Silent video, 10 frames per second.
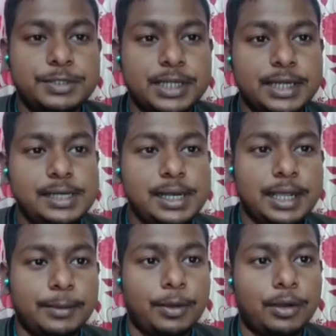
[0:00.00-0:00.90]
সুদীপ
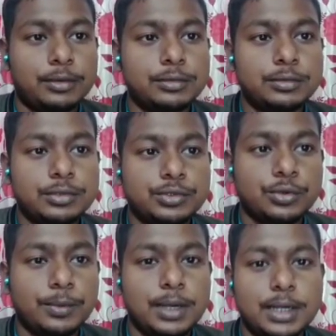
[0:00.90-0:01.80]
সেন এবং
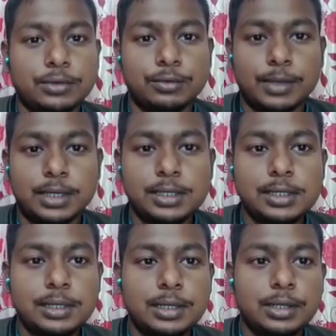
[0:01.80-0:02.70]
শোভানা
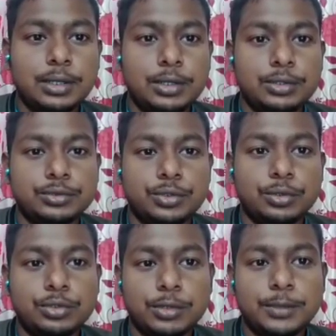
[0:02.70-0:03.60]
কুমার
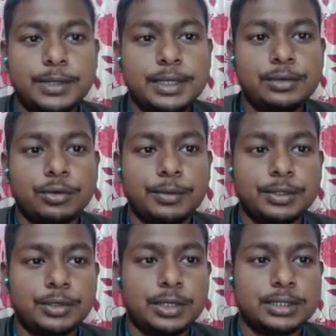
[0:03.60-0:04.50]
যৌথভাবে
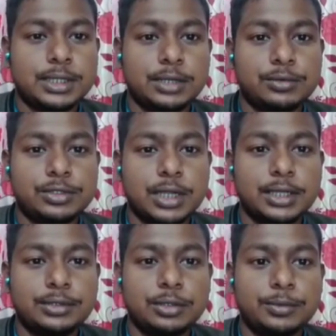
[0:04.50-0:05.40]
রবীন্দ্রনাথ
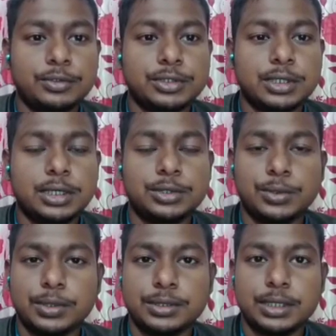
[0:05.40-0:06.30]
ঠাকুর সাহিত্য
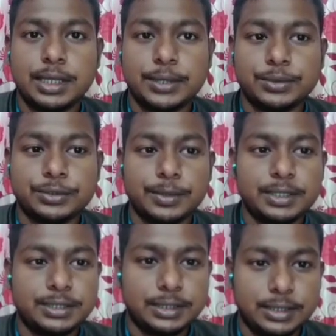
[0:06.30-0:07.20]
পুরস্কার দু হাজার
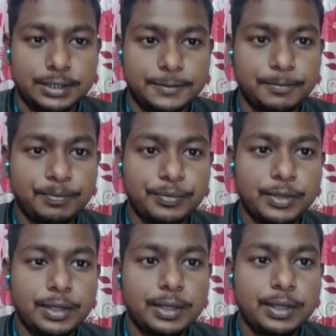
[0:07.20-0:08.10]
একুশ বাইশ জিতলেন